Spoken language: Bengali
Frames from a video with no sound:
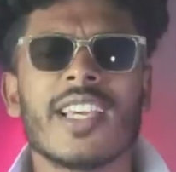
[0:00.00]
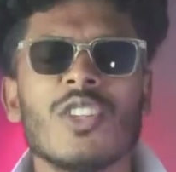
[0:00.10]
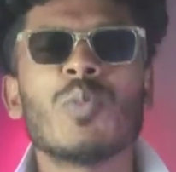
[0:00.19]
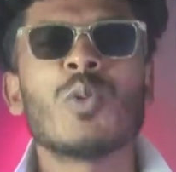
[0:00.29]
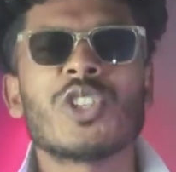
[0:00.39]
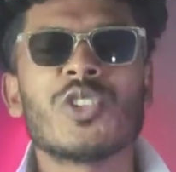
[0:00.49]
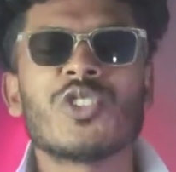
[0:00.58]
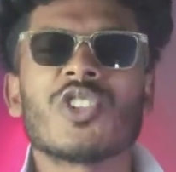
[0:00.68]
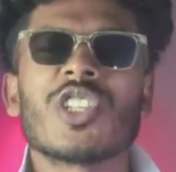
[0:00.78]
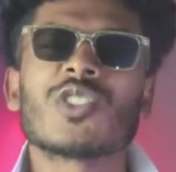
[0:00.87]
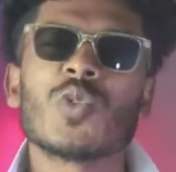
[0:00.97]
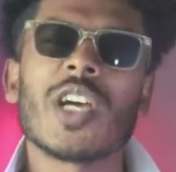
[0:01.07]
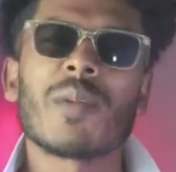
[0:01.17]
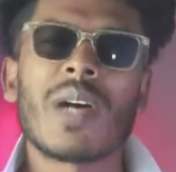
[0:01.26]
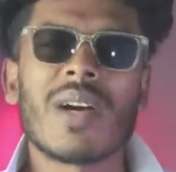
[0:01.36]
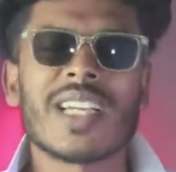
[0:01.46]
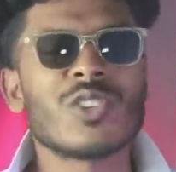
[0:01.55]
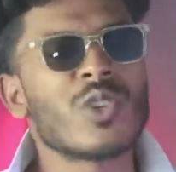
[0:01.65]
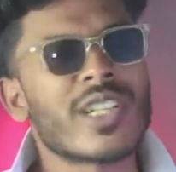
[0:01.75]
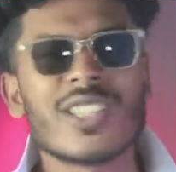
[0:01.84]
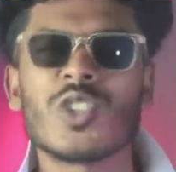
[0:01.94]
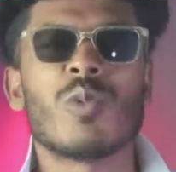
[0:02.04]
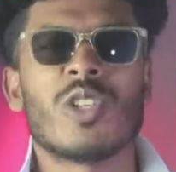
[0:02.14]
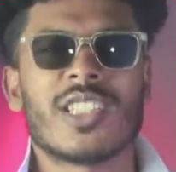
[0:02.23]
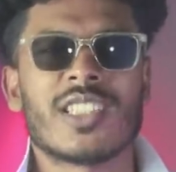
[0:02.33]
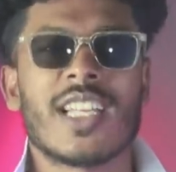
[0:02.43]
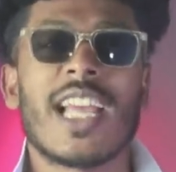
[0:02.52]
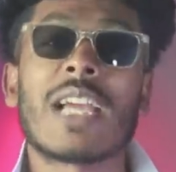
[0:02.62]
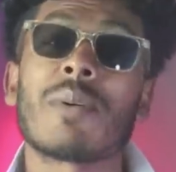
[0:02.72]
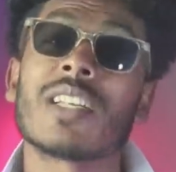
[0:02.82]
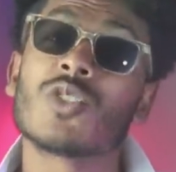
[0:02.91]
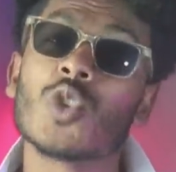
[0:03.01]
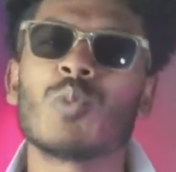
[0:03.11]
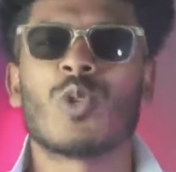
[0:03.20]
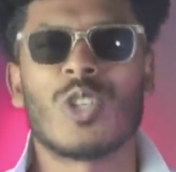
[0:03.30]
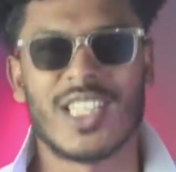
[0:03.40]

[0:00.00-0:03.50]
কিন্তু প্রতি উত্তরে সুমাইয়ের বাবা কিন্তু কিছুই বলতেছে না একেবারে চুপ করে